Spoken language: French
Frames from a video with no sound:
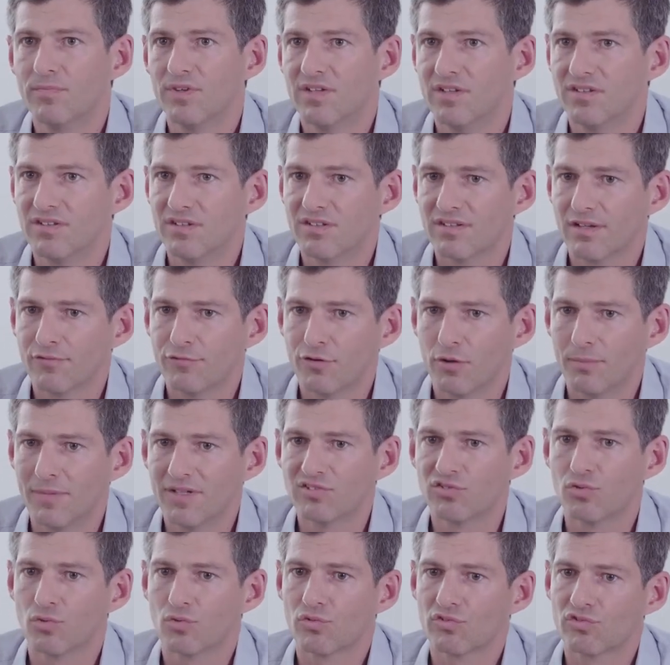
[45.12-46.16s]
des
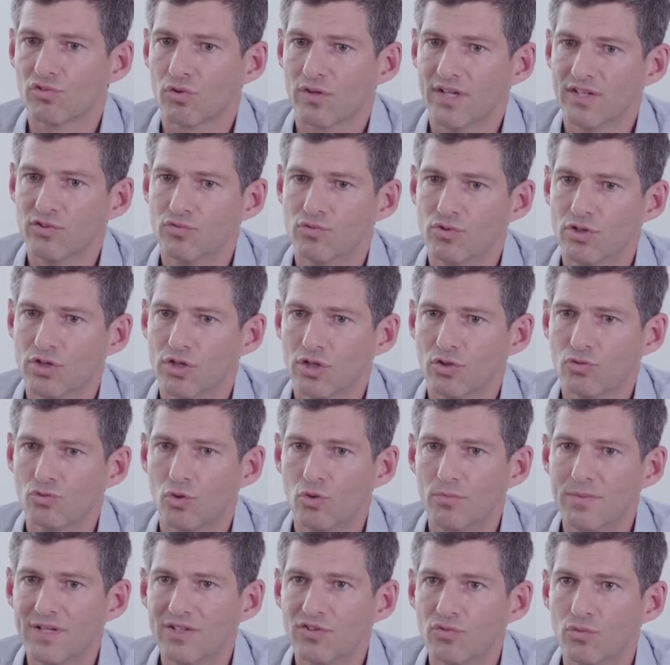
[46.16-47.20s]
informations sur la douleur, nous
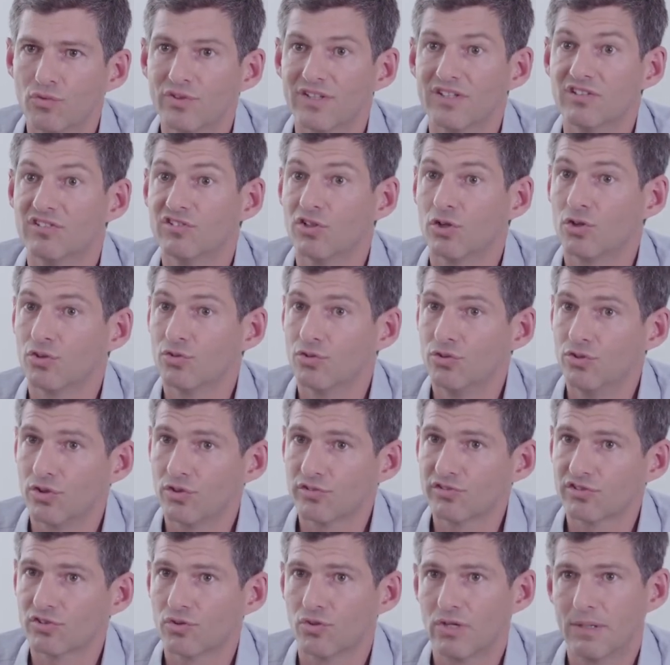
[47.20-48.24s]
remettons des
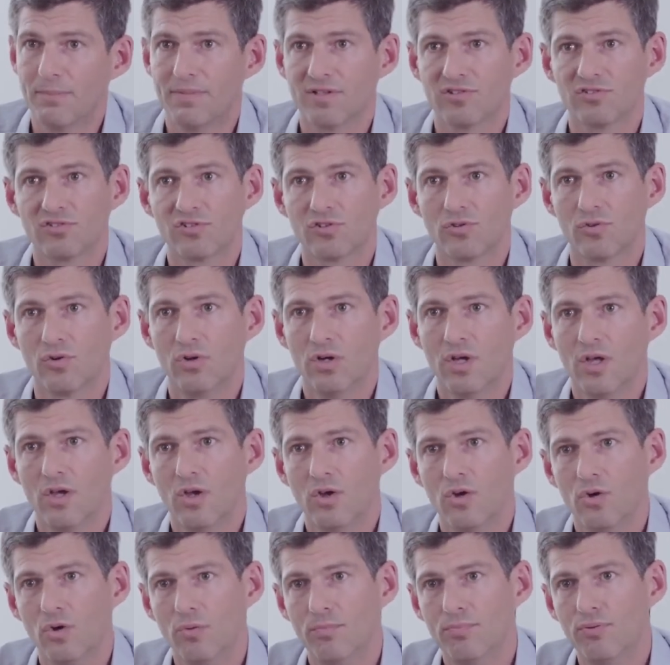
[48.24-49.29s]
ordonnances que les patients
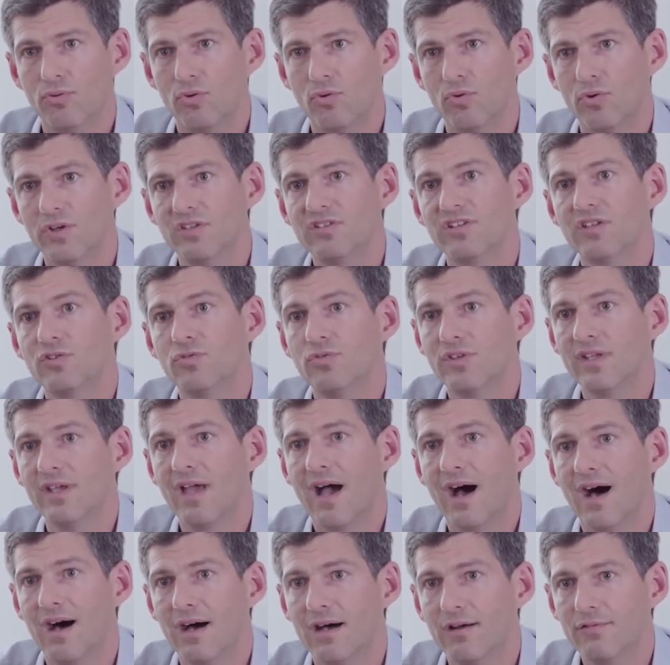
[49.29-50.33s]
euh, pourront
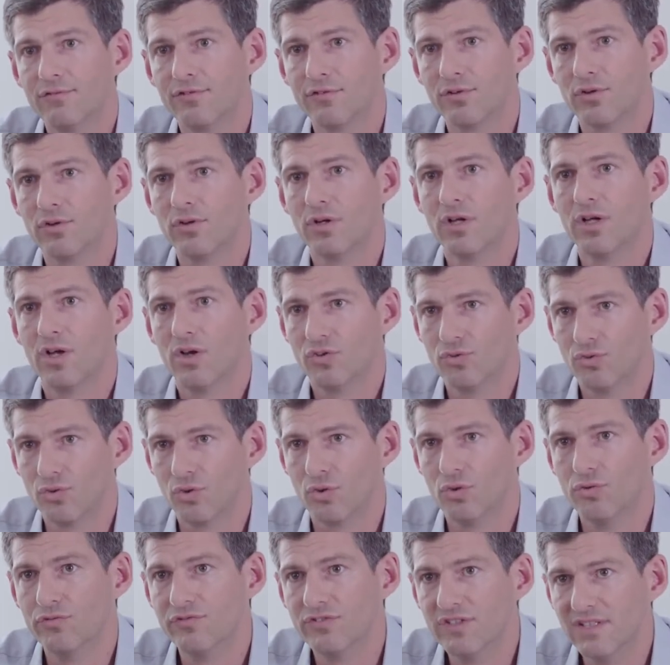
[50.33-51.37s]
exécuter avant de
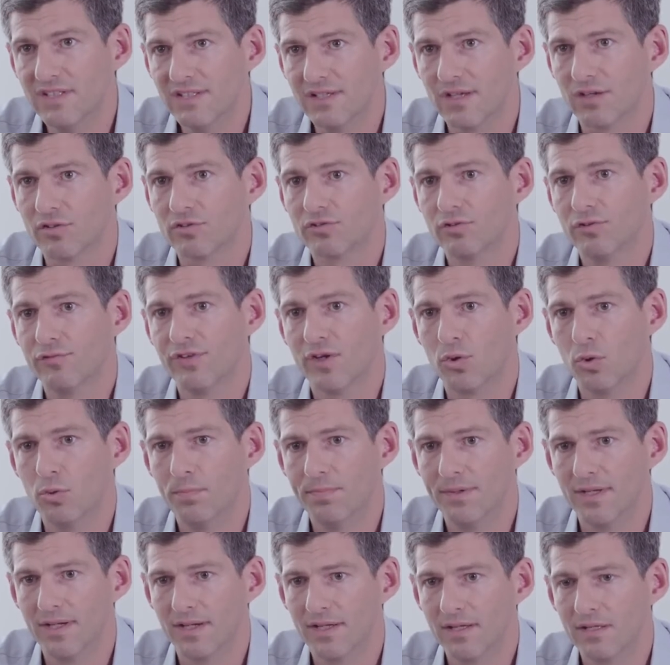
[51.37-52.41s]
revenir se faire
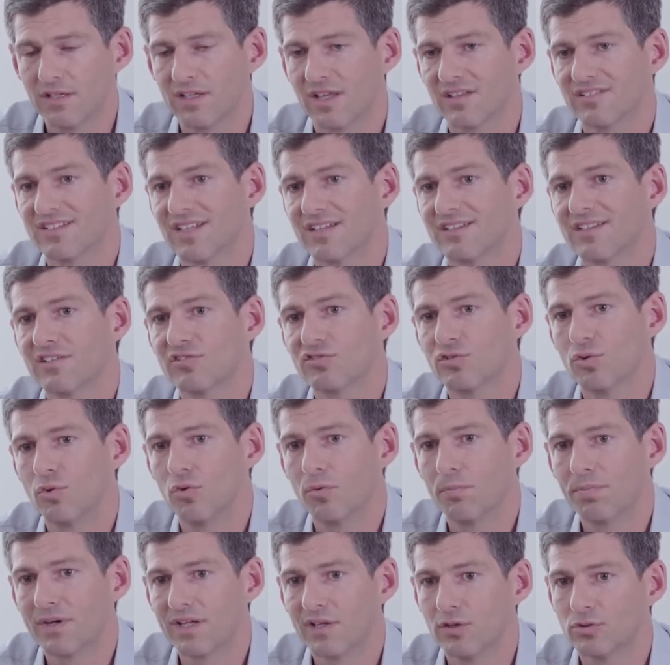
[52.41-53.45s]
opérer, car certains
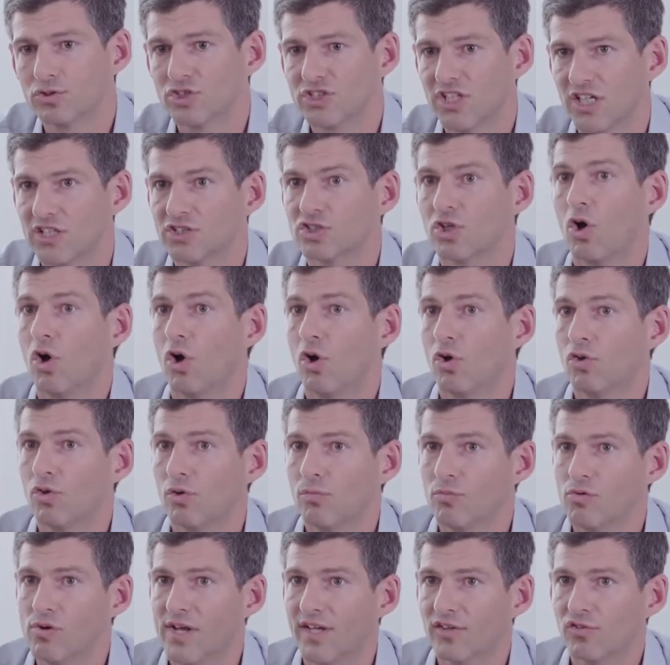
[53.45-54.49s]
seront pris en charge en
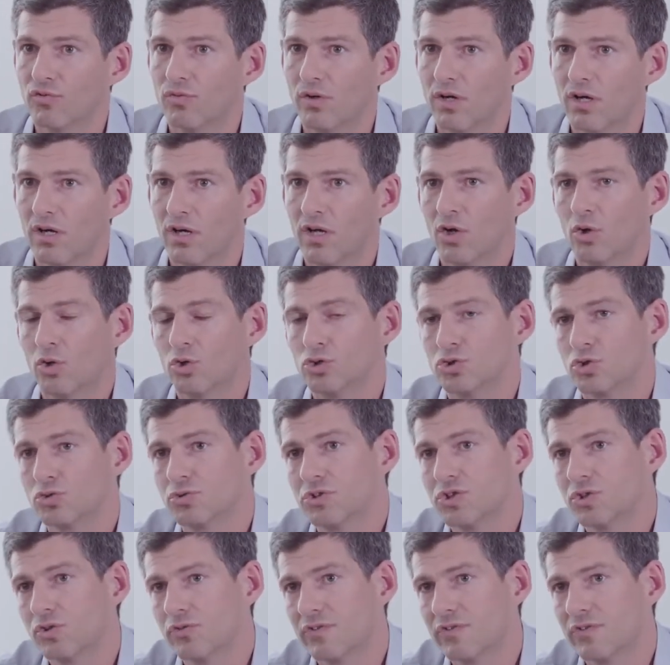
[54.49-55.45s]
ambulatoire. Aujourd'hui,